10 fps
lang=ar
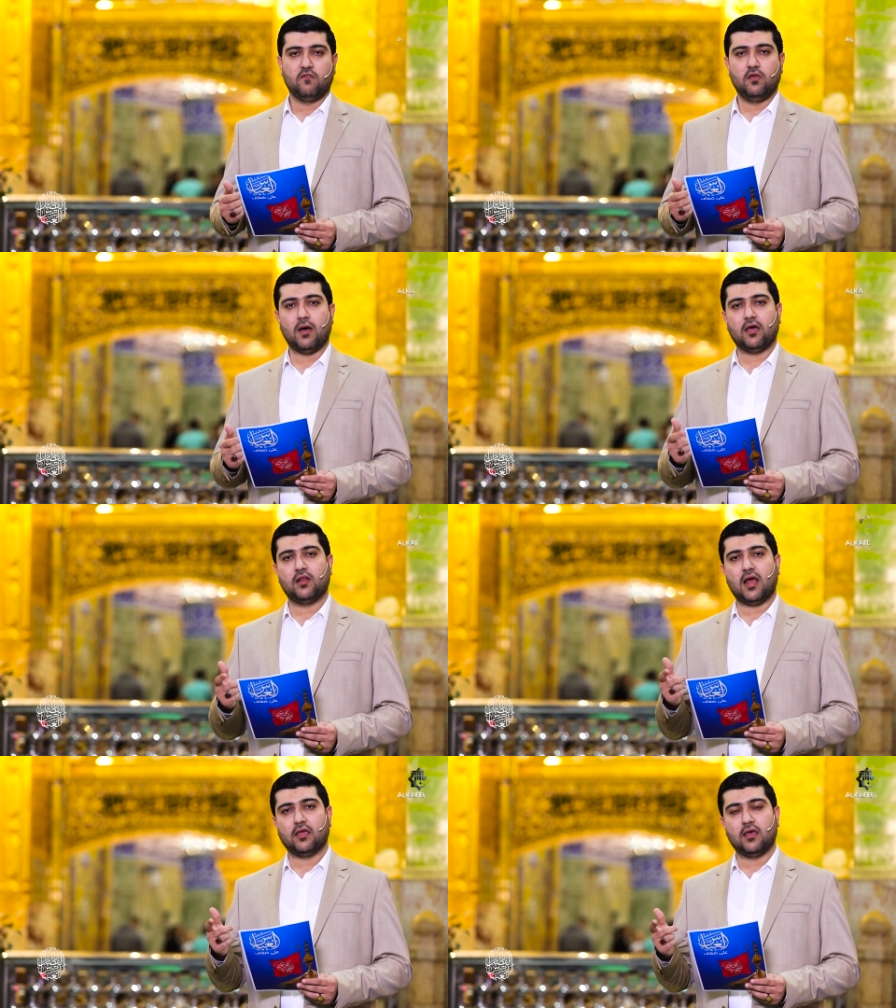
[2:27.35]
في بعض
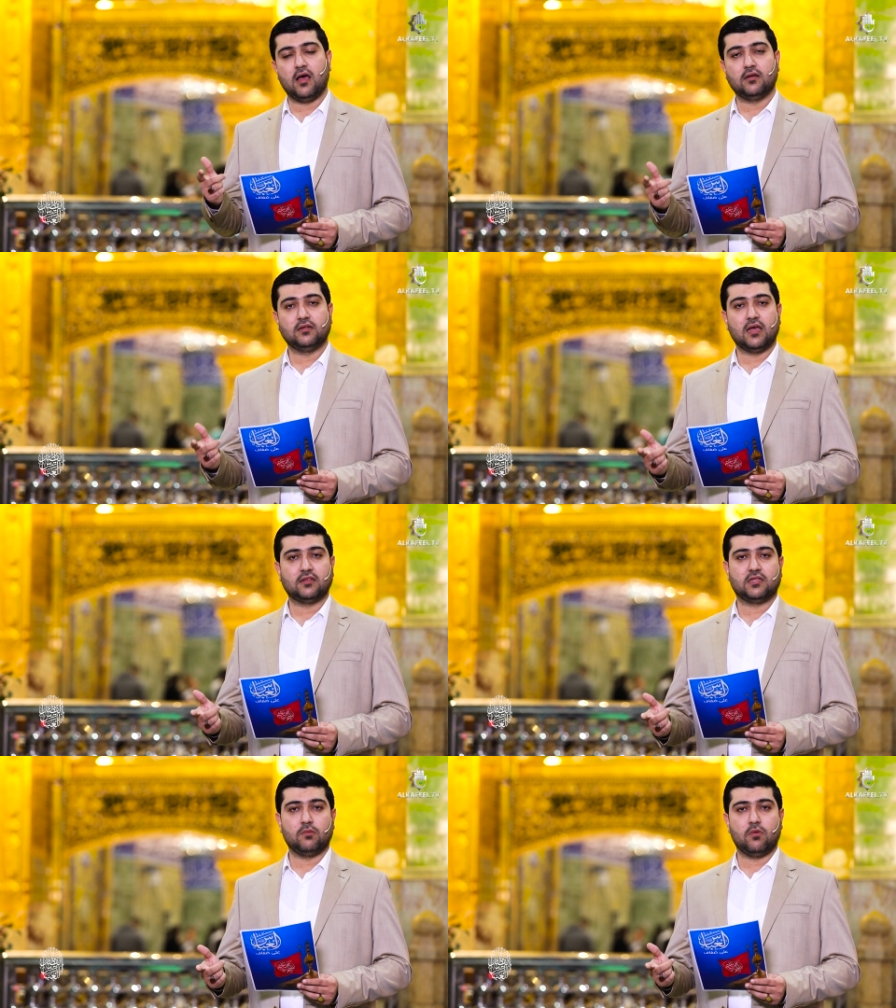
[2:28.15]
الأحيان
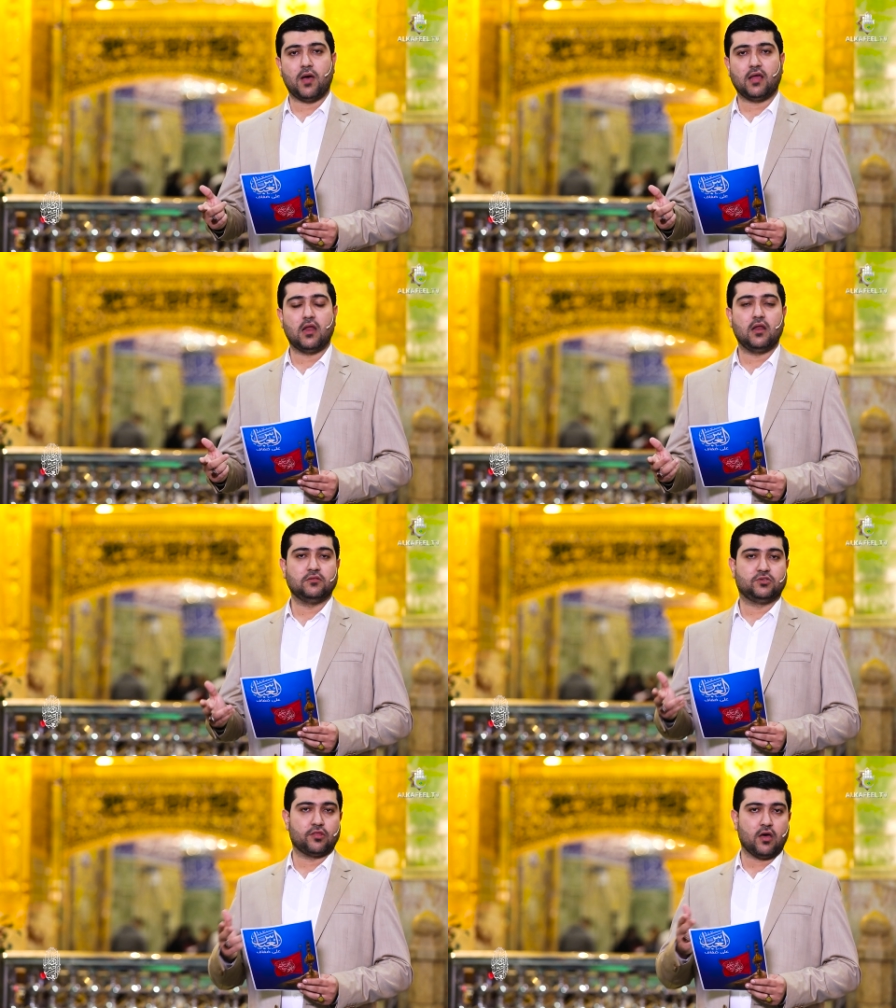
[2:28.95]
يأتي بمعنى
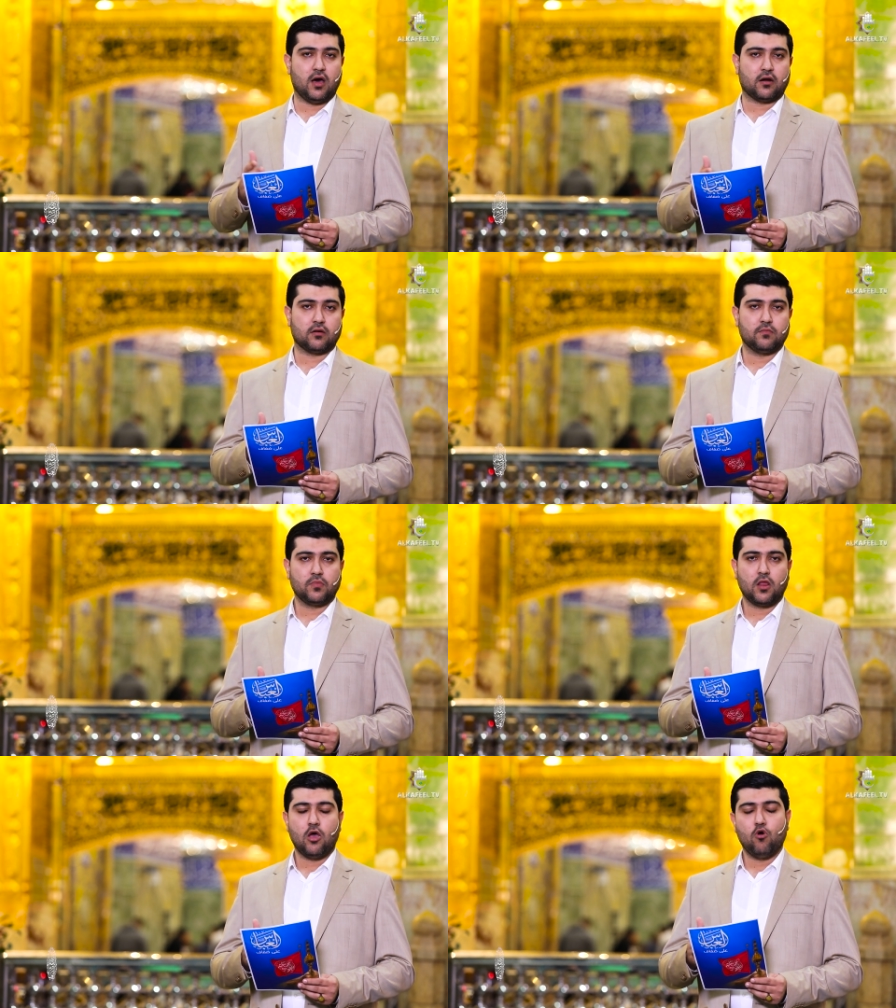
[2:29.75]
الانتظار
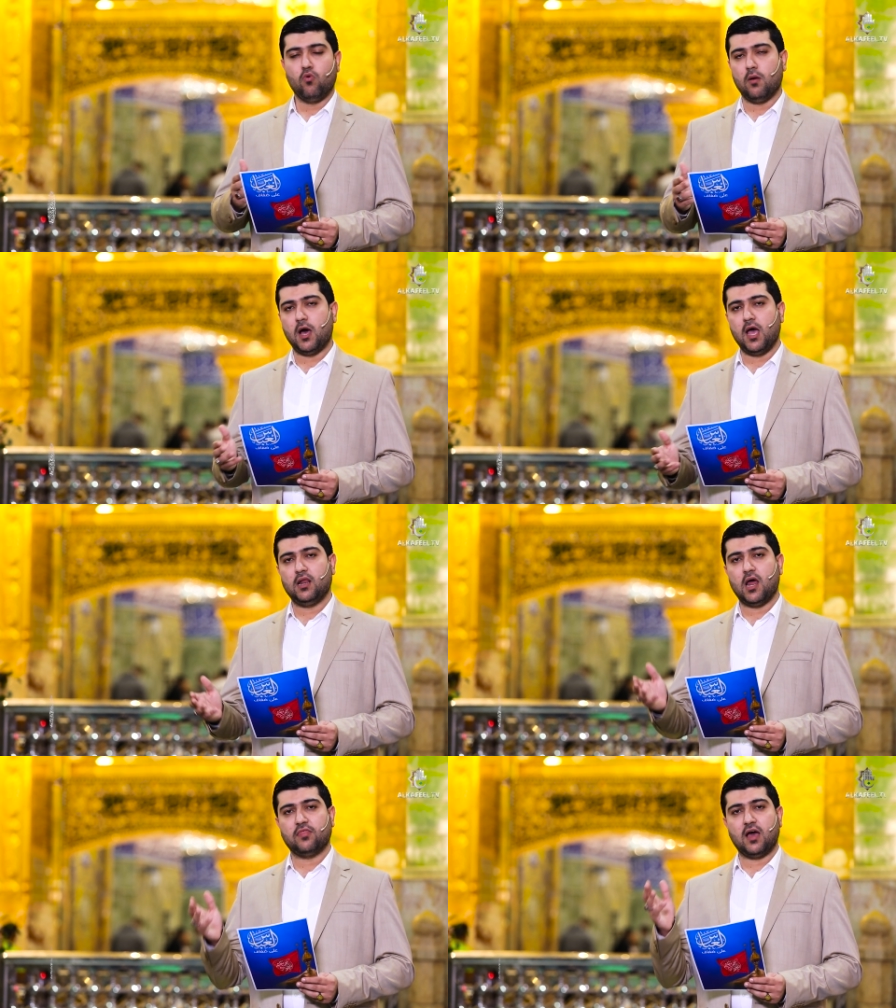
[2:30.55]
وما
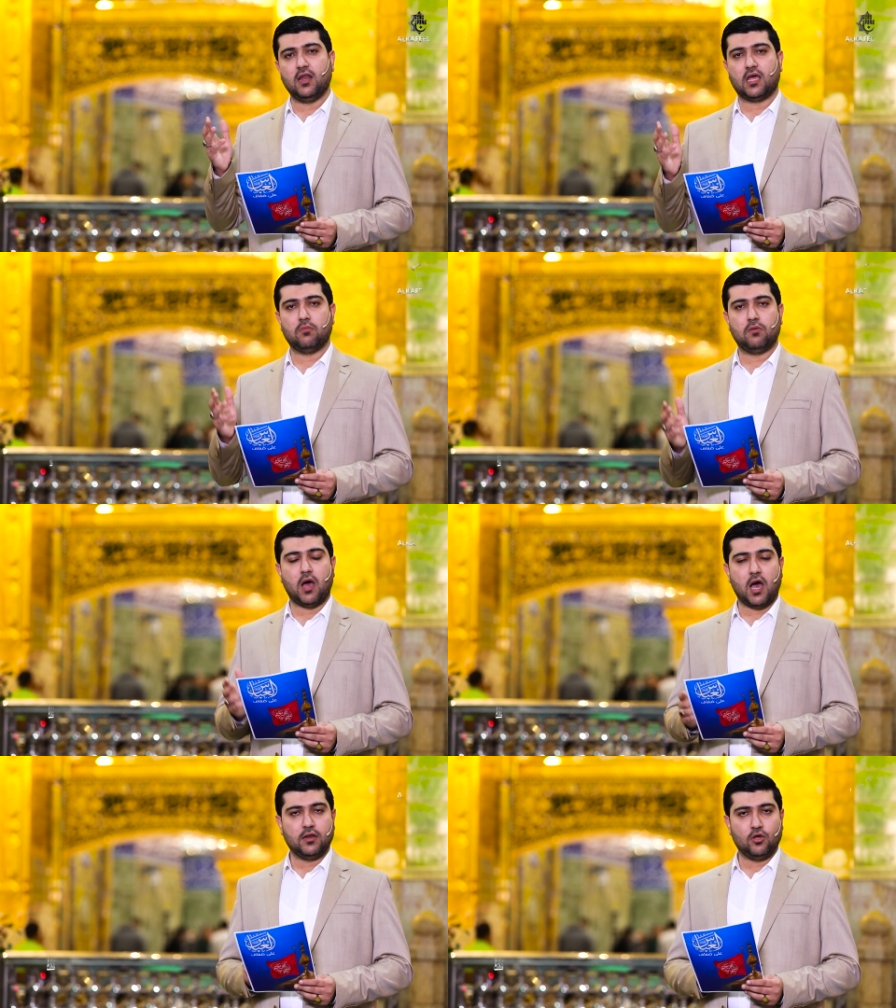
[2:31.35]
إلى ذلك من
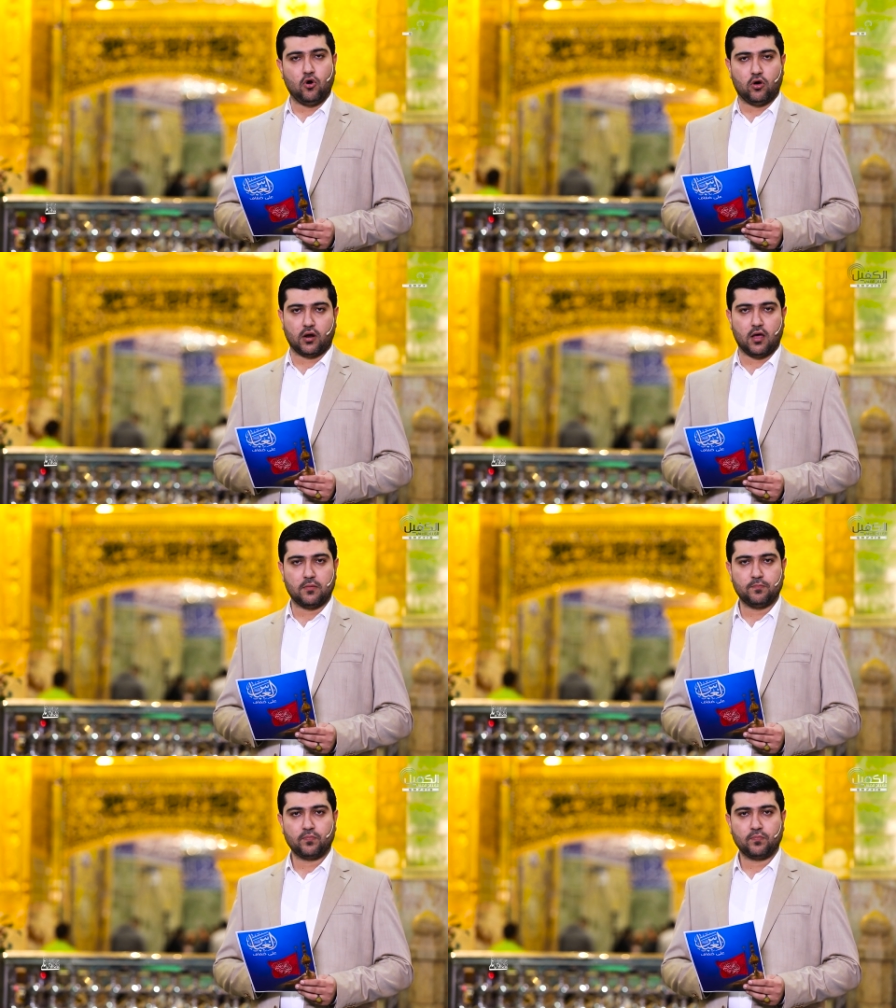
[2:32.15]
معاني أخرى